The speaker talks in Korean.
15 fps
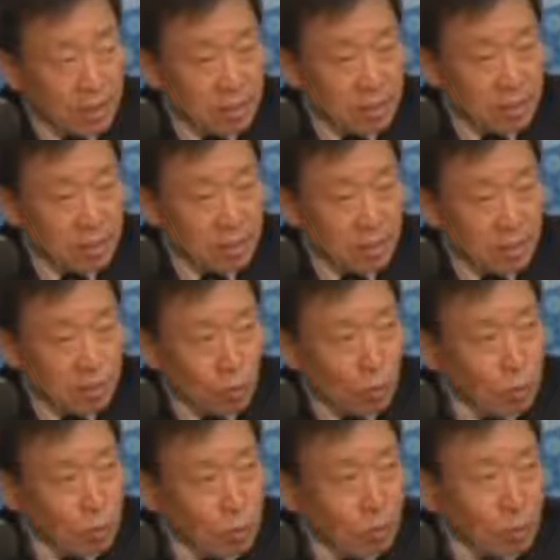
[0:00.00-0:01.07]
그
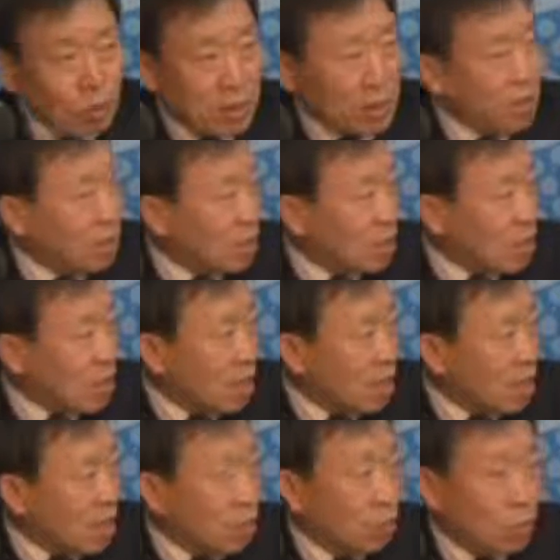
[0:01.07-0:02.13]
도입해 보면 어떨까
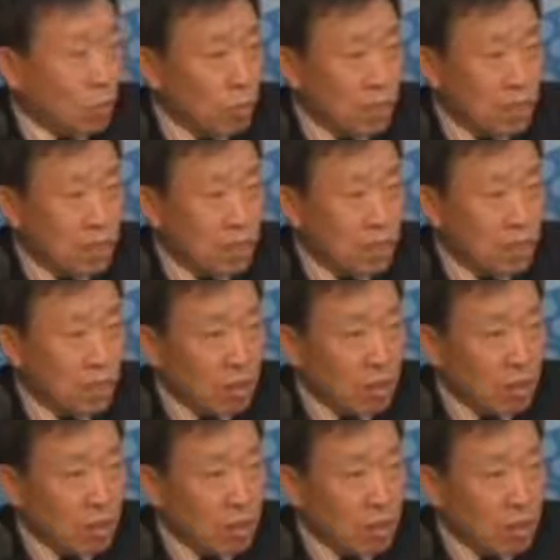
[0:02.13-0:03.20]
이런 고민하던 자에
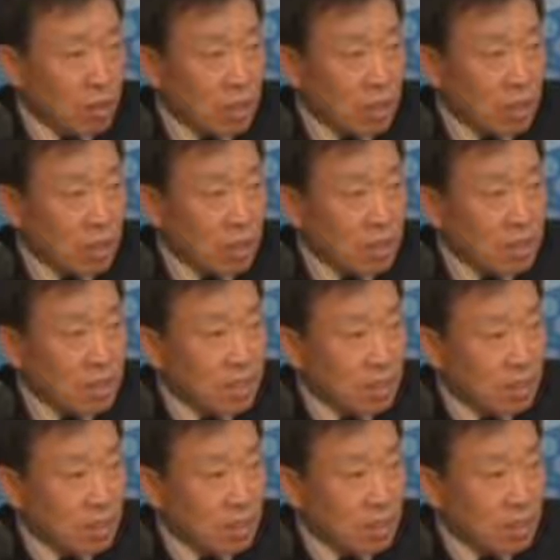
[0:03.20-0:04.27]
여러분들이
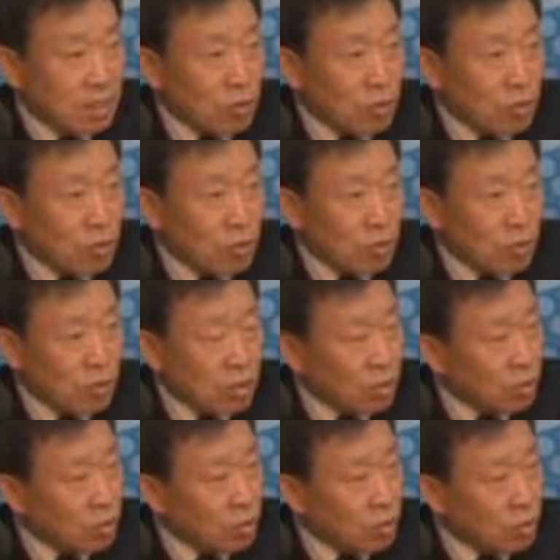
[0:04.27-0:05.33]
어
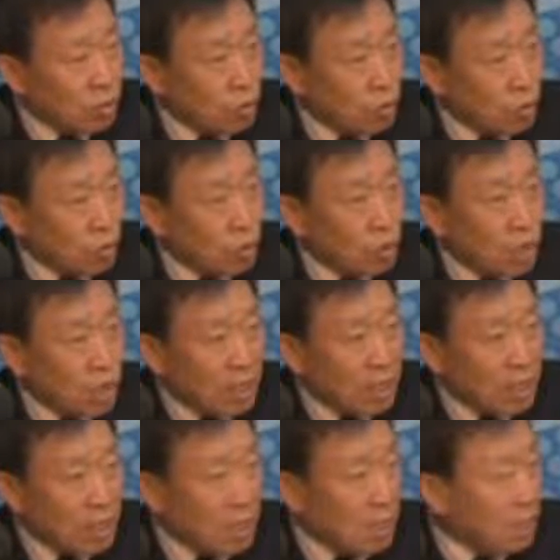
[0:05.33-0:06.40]
그것이 좋지
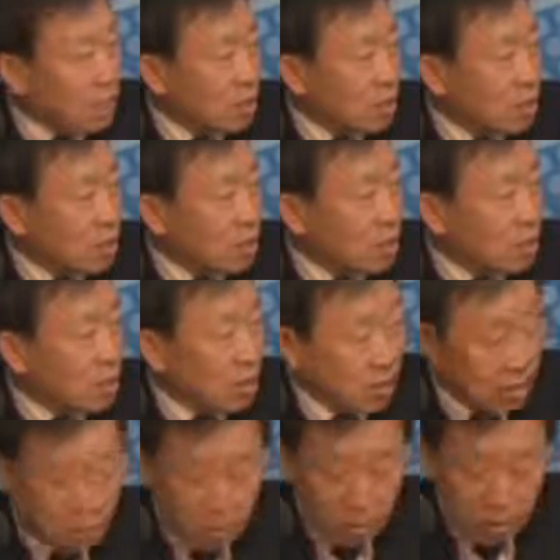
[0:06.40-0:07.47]
않겠냐는 이런
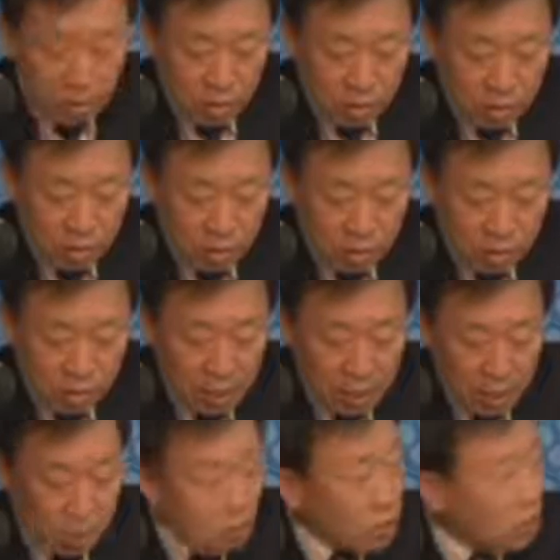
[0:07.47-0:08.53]
그 제안도